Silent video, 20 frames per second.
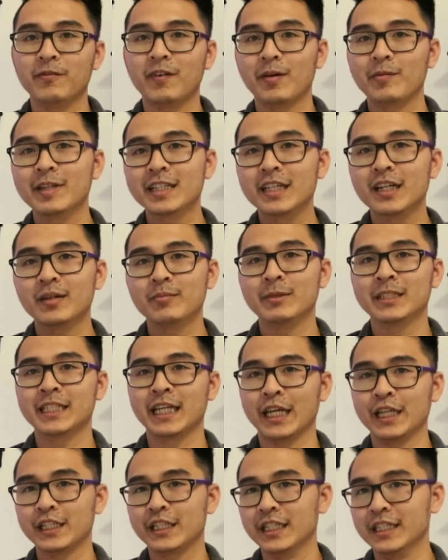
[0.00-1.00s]
Và bây giờ mình
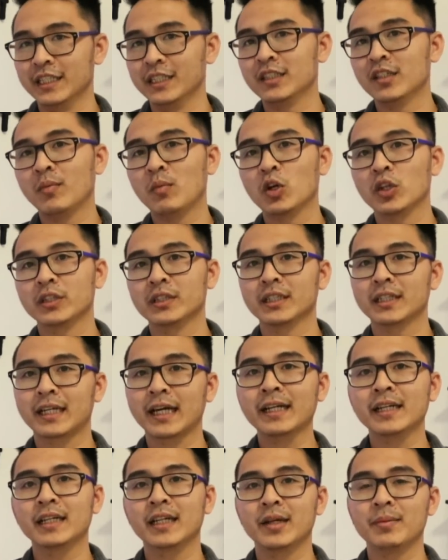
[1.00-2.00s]
sẽ chỉ cho mọi người
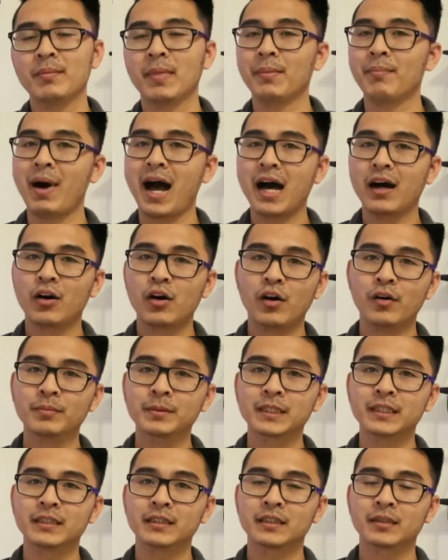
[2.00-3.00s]
cách để mà bán
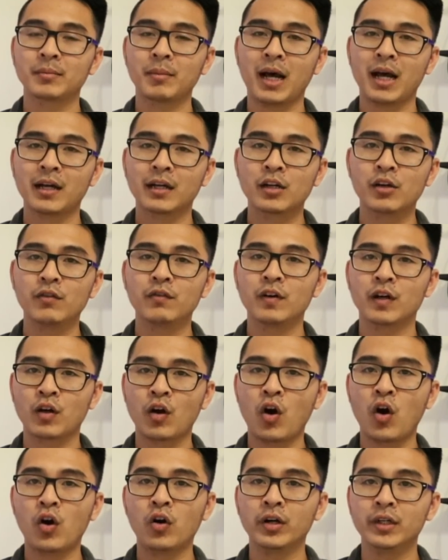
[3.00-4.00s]
option, bán cover
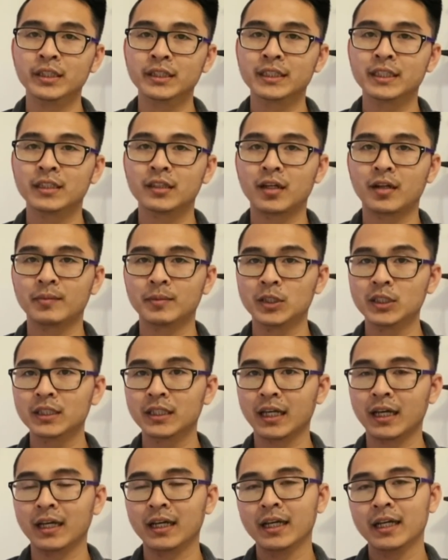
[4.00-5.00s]
call ở trên Robinhood
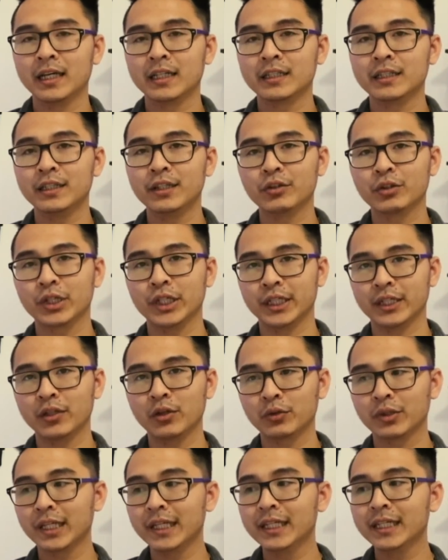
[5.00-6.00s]
này. Thì điều kiện
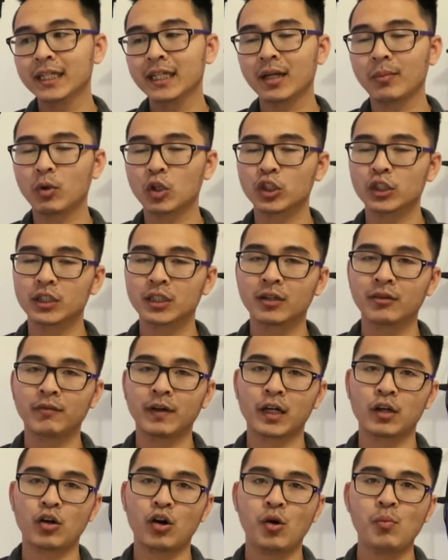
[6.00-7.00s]
đầu tiên là mọi người cần
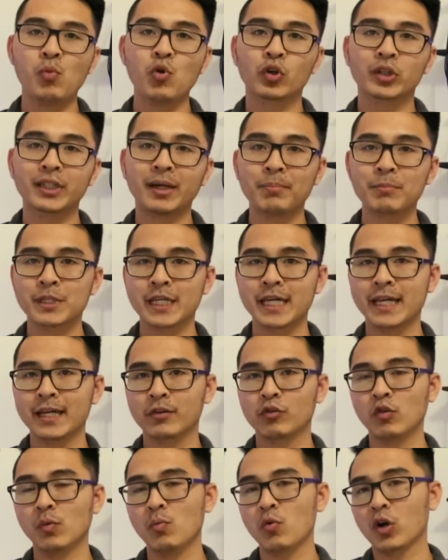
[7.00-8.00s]
phải có một trăm share
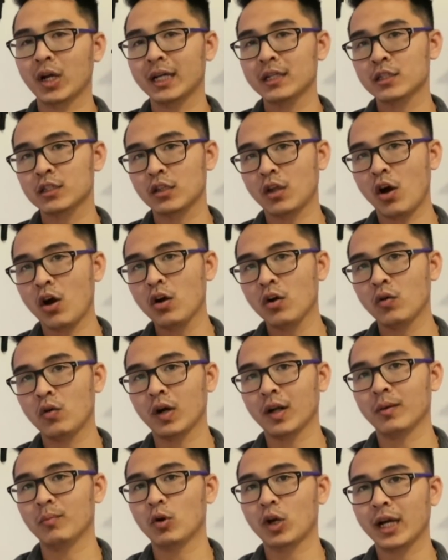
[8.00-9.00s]
của một cái stock
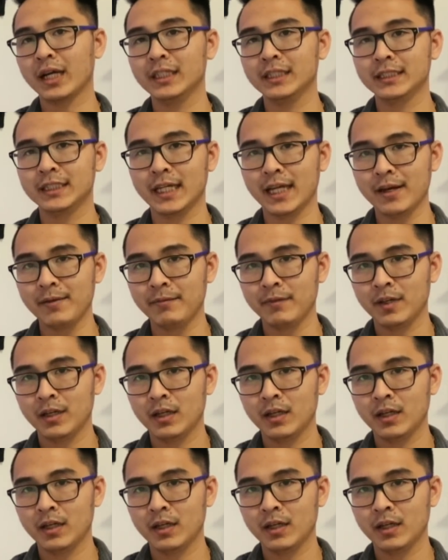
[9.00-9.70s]
hoặc là một cái E T F.